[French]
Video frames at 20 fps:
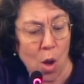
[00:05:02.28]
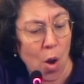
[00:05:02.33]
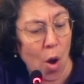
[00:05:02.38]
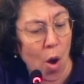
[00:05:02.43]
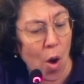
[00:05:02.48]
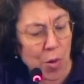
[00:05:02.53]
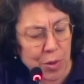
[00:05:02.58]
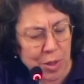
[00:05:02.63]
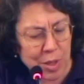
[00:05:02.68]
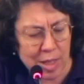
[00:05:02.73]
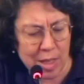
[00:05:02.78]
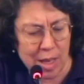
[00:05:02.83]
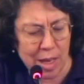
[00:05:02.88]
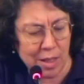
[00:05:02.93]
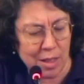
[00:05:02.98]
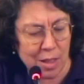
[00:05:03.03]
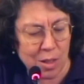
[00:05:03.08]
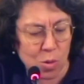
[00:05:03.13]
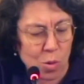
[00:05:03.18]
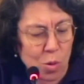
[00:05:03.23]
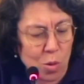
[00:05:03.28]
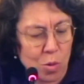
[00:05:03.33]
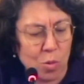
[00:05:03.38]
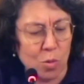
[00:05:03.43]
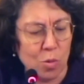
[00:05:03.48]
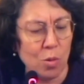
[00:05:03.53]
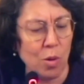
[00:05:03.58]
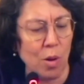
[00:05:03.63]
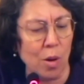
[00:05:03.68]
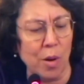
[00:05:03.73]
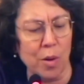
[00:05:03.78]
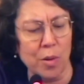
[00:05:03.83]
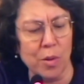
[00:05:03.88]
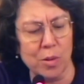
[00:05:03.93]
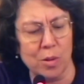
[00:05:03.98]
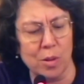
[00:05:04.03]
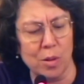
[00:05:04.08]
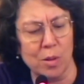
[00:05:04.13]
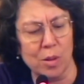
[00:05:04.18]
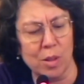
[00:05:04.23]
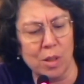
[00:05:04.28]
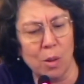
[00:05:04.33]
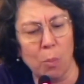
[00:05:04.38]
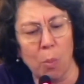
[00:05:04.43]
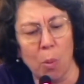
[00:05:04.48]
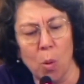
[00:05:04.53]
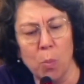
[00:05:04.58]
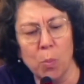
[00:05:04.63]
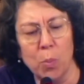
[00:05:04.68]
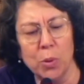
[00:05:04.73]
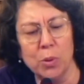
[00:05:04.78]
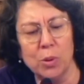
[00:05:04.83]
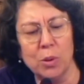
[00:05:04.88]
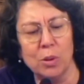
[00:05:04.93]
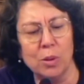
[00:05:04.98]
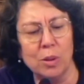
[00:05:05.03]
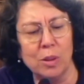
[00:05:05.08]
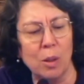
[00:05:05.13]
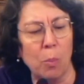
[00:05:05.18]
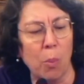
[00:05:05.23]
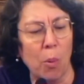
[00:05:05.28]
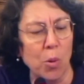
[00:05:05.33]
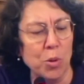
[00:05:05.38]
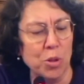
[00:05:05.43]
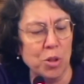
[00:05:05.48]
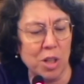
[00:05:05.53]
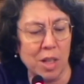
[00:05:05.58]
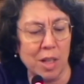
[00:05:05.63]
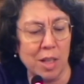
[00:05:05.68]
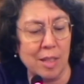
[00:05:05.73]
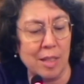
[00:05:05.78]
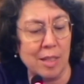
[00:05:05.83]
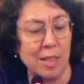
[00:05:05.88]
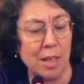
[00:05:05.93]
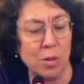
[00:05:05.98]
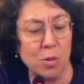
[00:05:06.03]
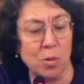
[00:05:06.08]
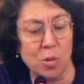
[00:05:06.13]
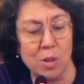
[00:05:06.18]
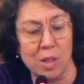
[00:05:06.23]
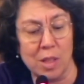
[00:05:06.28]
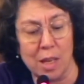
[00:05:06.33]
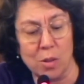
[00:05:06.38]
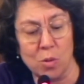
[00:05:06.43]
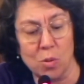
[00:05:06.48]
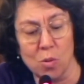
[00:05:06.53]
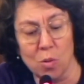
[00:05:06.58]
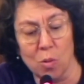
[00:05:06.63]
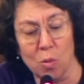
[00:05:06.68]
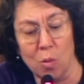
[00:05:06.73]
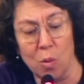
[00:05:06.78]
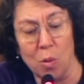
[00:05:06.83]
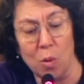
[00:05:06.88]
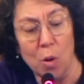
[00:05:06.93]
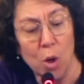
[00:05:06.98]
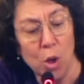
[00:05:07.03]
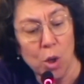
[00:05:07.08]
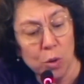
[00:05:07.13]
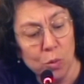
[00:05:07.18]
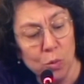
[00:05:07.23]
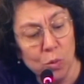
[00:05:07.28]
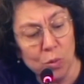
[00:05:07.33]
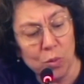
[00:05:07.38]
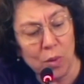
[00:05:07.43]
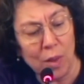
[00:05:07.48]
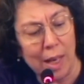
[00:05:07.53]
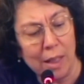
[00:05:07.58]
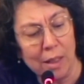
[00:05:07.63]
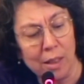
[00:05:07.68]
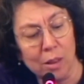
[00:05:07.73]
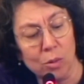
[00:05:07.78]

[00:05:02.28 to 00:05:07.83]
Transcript: anciennes et structurantes qui proposent des projets, des associations nouvelles,